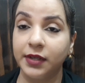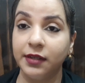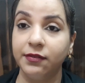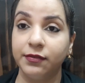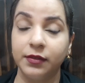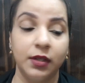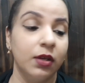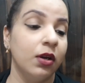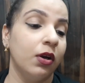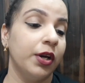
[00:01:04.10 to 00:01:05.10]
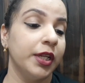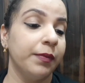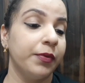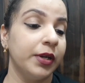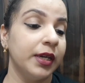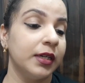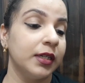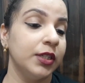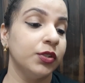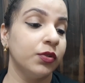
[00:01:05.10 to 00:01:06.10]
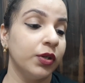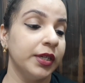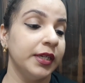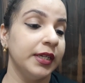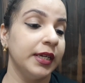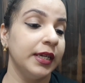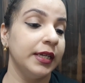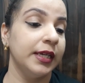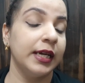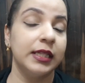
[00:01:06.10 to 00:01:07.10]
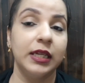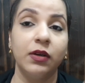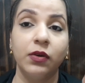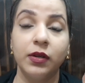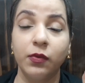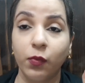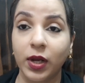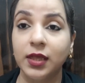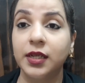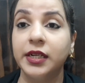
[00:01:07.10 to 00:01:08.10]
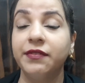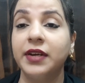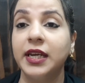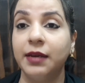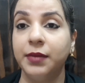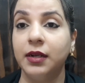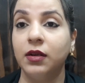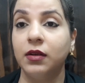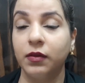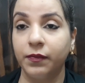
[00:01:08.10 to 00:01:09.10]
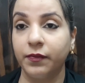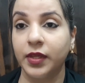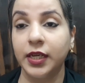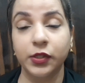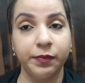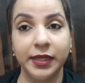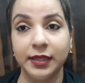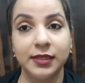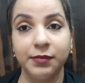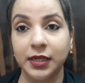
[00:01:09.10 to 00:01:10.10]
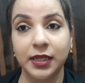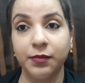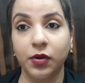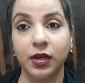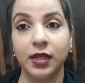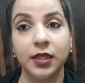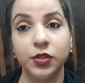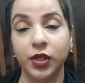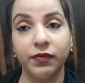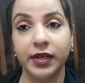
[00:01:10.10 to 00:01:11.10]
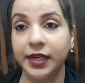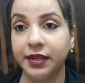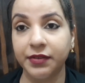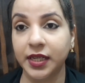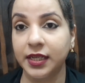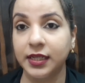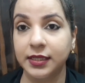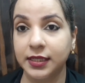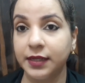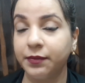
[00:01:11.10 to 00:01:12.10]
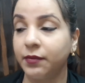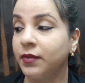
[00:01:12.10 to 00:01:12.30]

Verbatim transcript: फाइव और ये प्रोडक्ट की जो क्वान्टिटी है ये आता है वन थर्टी फाइव एम एक सौ पैंतीस एम की ये बॉटल आती है जो कि वन नाइन्टी फाइव की है ठीक है